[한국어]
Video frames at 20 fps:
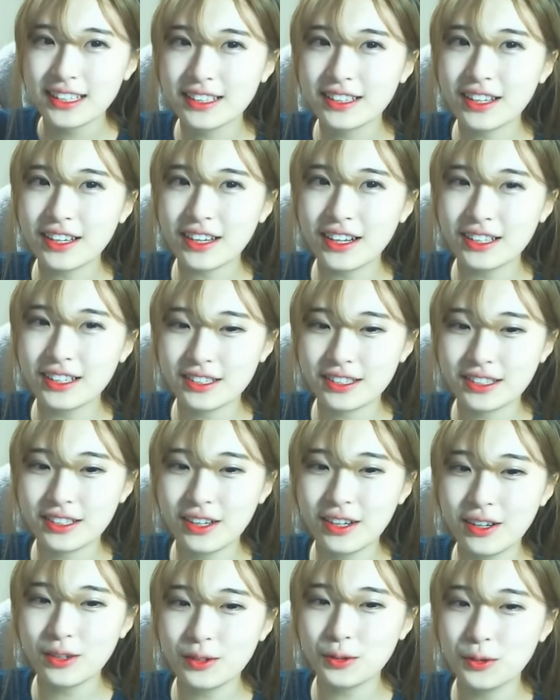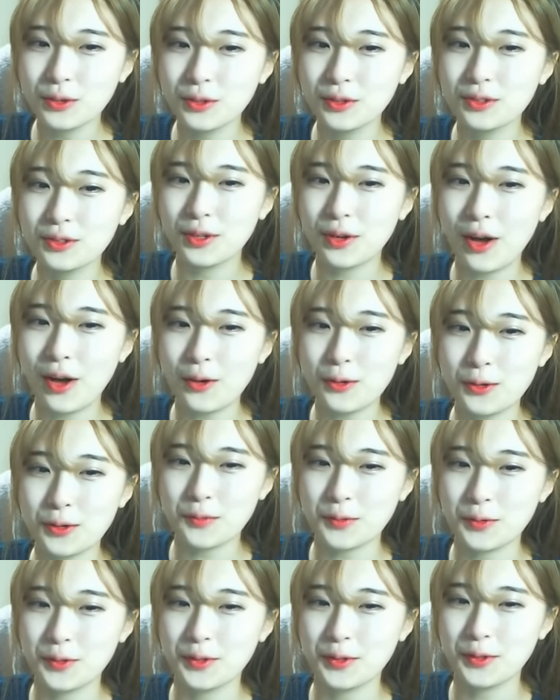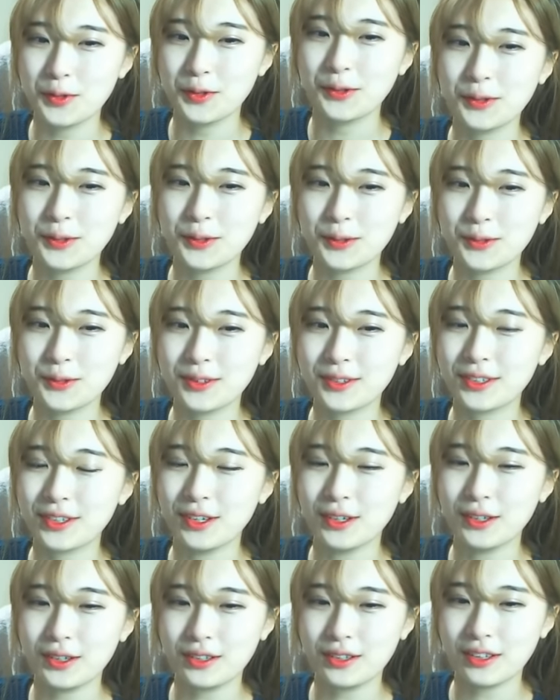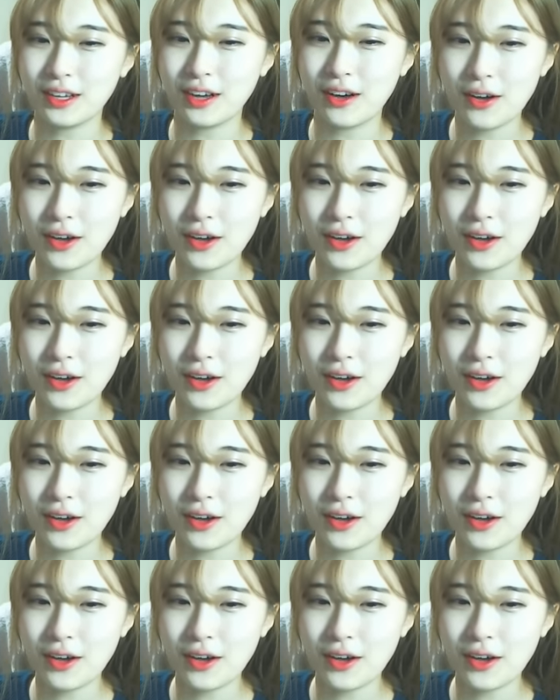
이때까지 그냥 저는 제가 하고 싶은 것 그냥 다